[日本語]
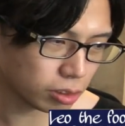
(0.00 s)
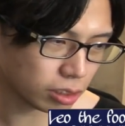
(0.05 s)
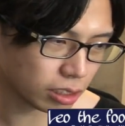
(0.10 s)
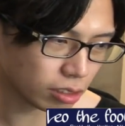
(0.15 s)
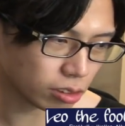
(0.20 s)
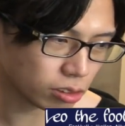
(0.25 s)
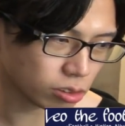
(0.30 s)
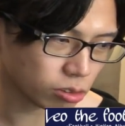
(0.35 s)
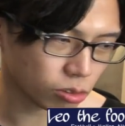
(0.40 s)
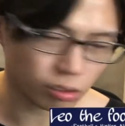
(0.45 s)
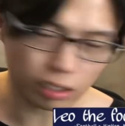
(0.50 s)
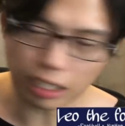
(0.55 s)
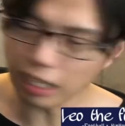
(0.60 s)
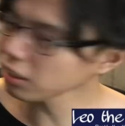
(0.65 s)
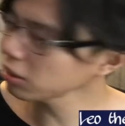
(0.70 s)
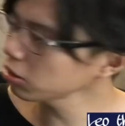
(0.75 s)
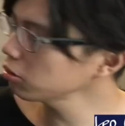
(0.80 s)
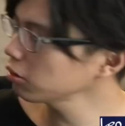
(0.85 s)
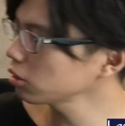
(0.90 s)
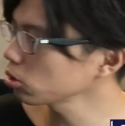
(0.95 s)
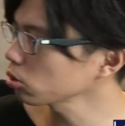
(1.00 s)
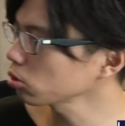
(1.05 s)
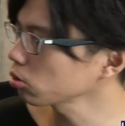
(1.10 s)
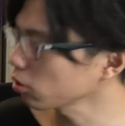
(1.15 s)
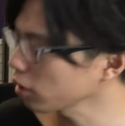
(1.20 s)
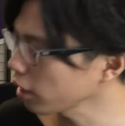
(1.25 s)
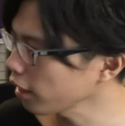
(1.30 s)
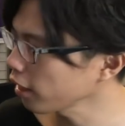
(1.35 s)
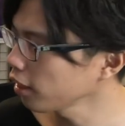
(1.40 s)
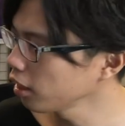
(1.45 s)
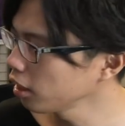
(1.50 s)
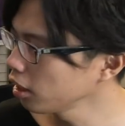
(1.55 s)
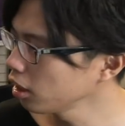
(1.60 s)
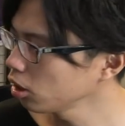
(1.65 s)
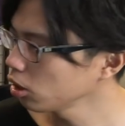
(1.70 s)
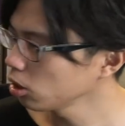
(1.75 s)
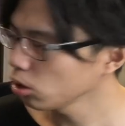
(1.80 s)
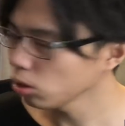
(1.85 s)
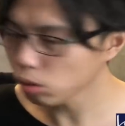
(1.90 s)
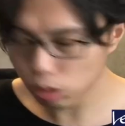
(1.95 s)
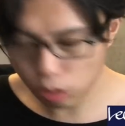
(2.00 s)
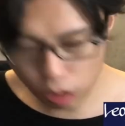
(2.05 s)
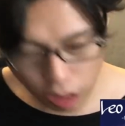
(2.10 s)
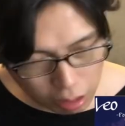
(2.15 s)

言ったけどそのガックンはちょっとね、うん、